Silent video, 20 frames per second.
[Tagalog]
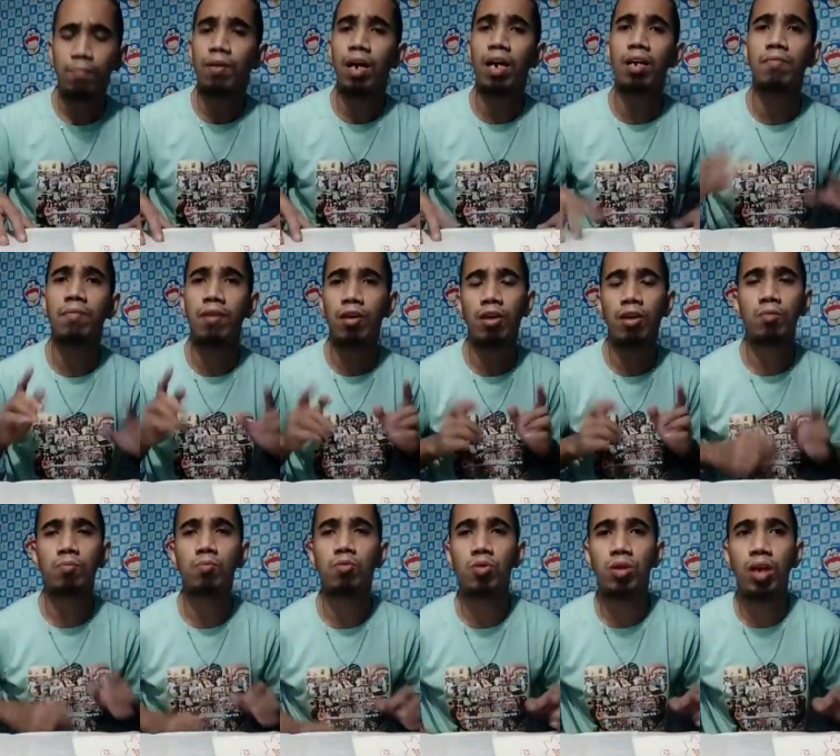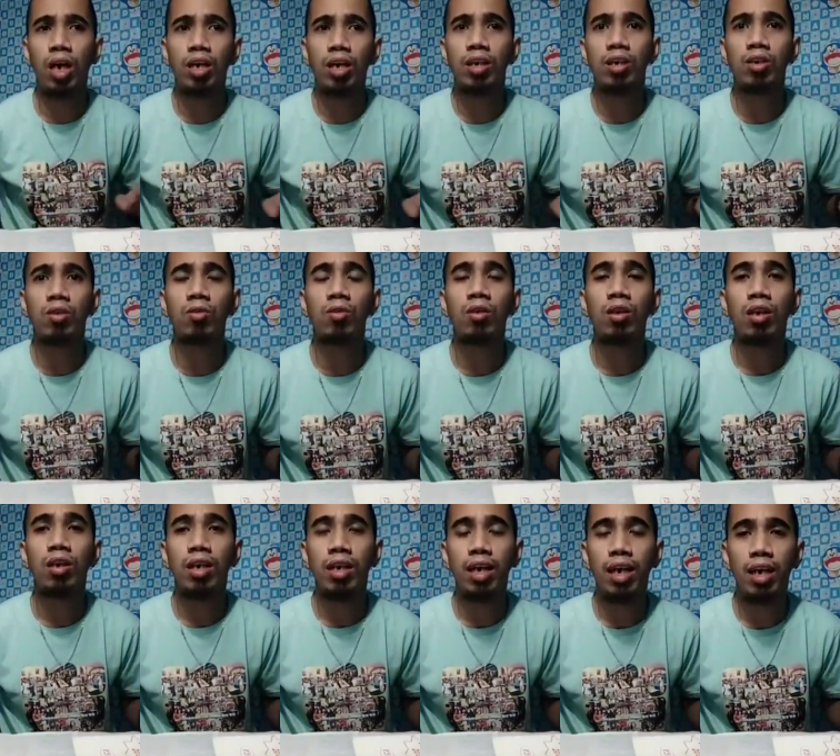At meron po tayo ditong
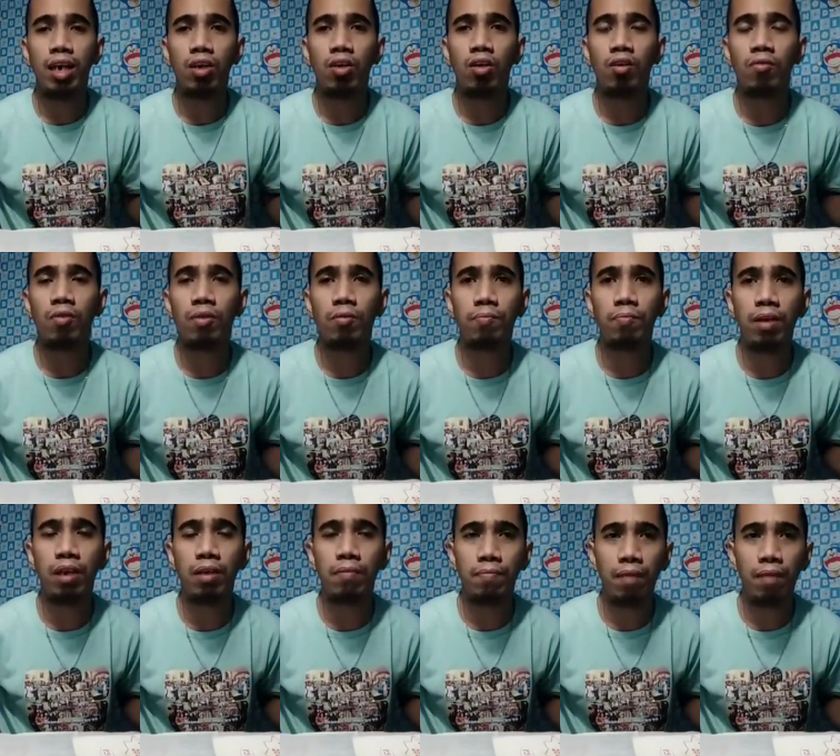carry over peak